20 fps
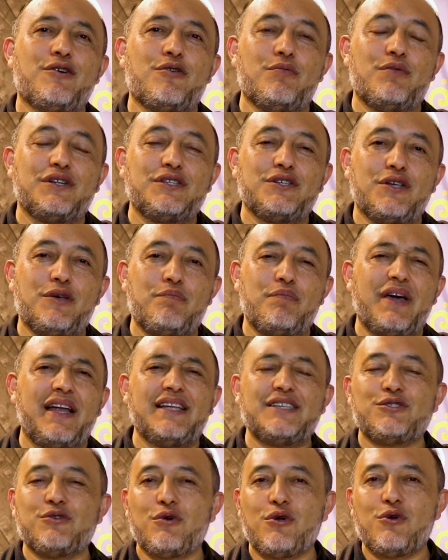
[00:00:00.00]
de Comercio de
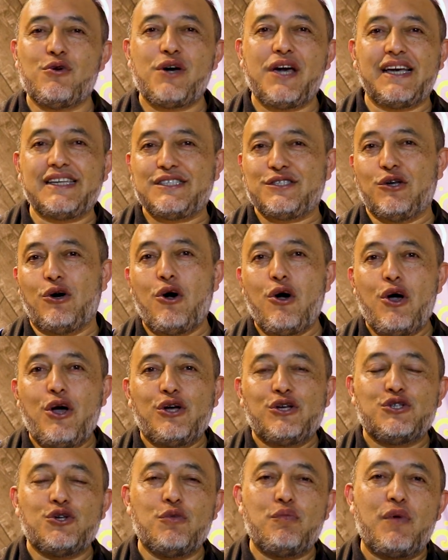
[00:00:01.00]
Ipiales. tuvieron un gesto
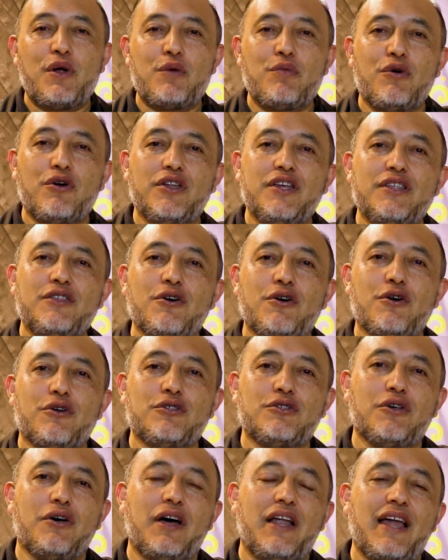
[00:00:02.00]
súper bonito
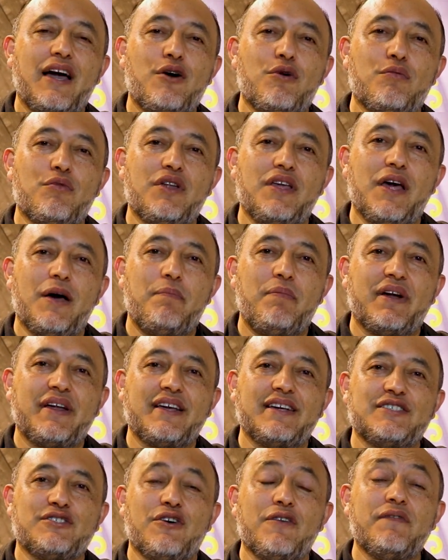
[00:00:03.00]
con toda la comunidad
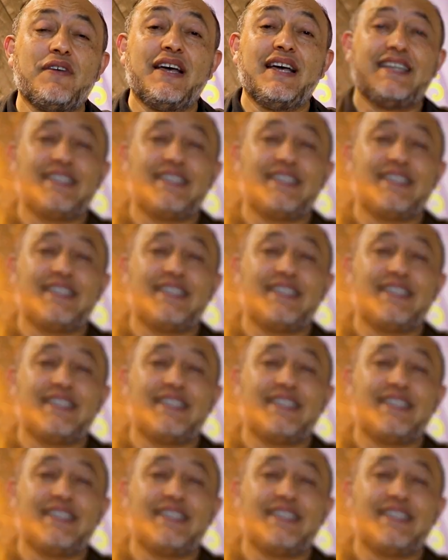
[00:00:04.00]
Parquesoft.